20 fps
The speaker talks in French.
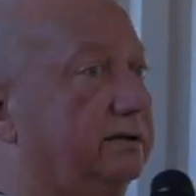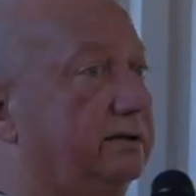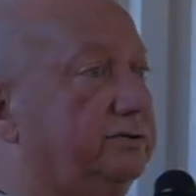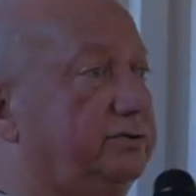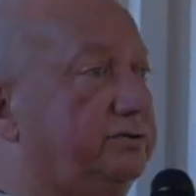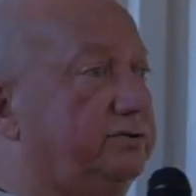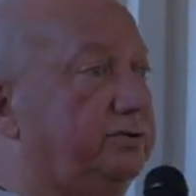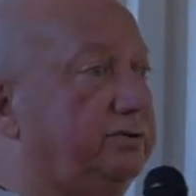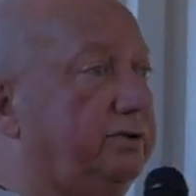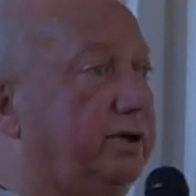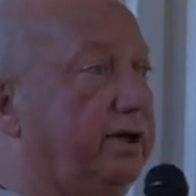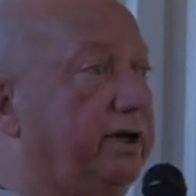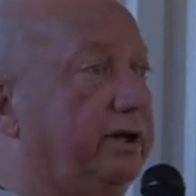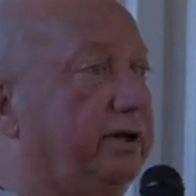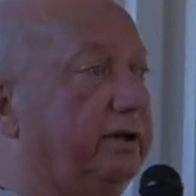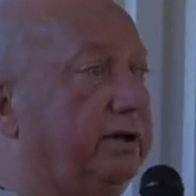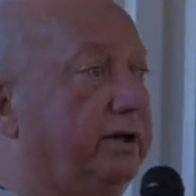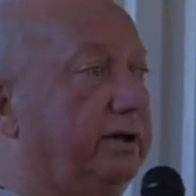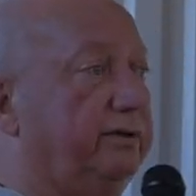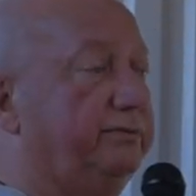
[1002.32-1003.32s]
sur
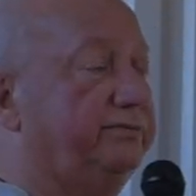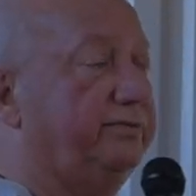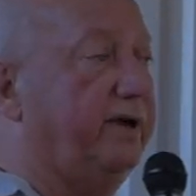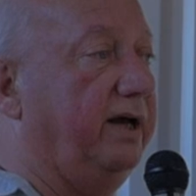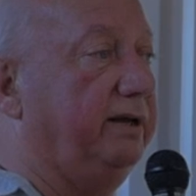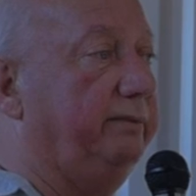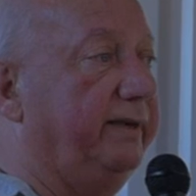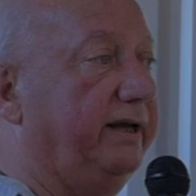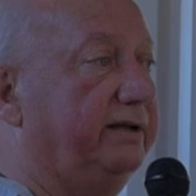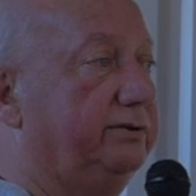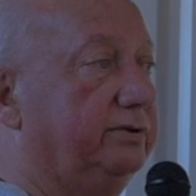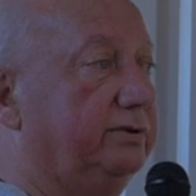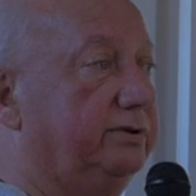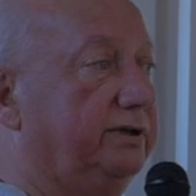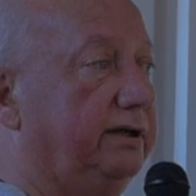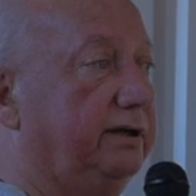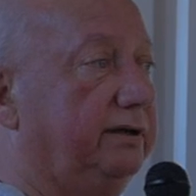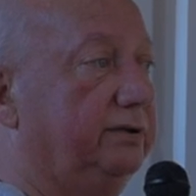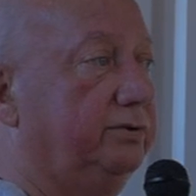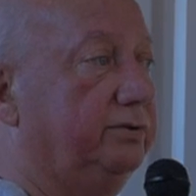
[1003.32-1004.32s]
un, fragment de,
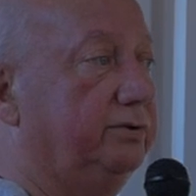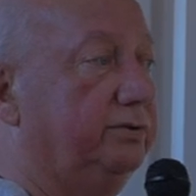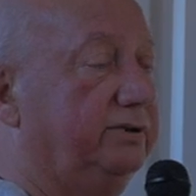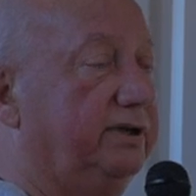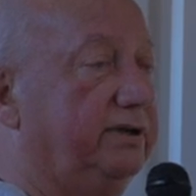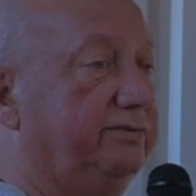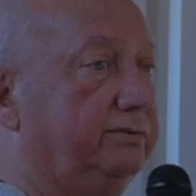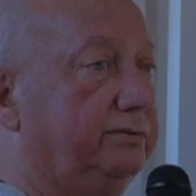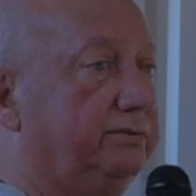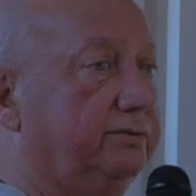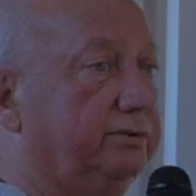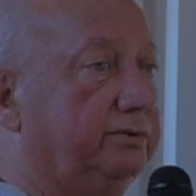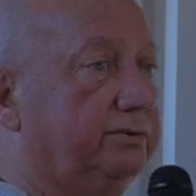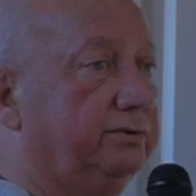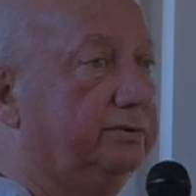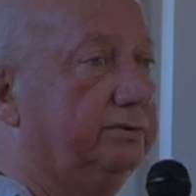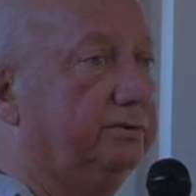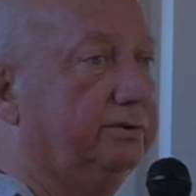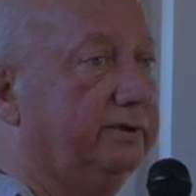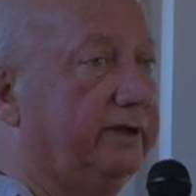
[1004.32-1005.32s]
de,
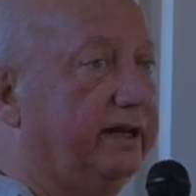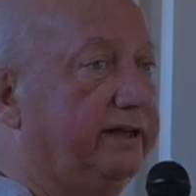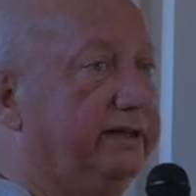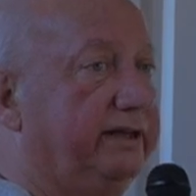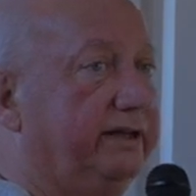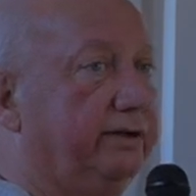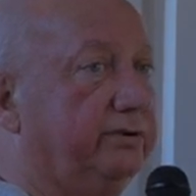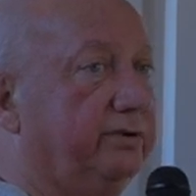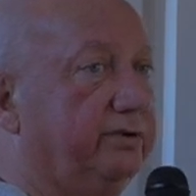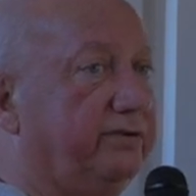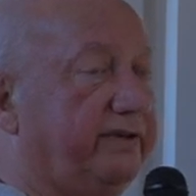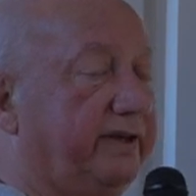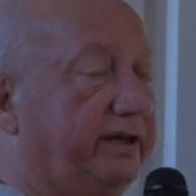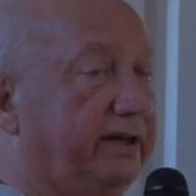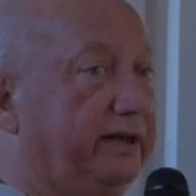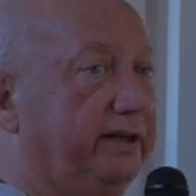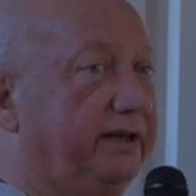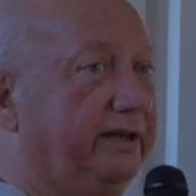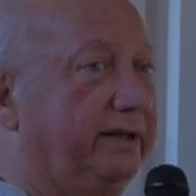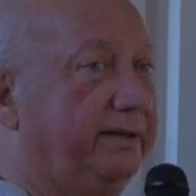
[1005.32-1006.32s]
de, canine
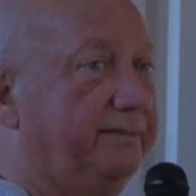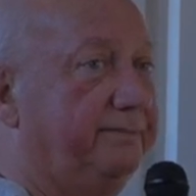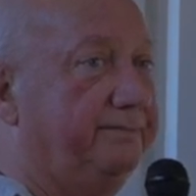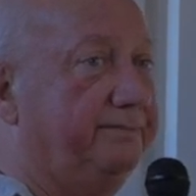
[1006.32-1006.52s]
sanglier.